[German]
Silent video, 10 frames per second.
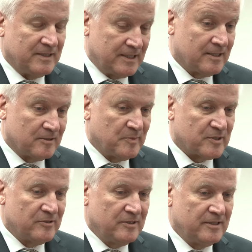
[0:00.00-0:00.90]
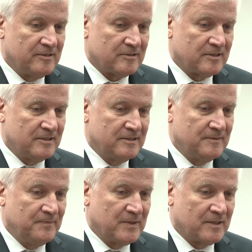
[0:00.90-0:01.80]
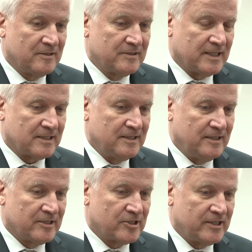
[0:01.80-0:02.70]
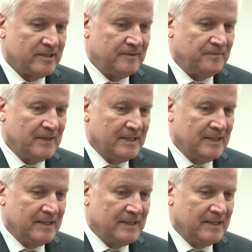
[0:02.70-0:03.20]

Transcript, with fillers: werde ich auch persönlich noch äh, Kontakte herstellen.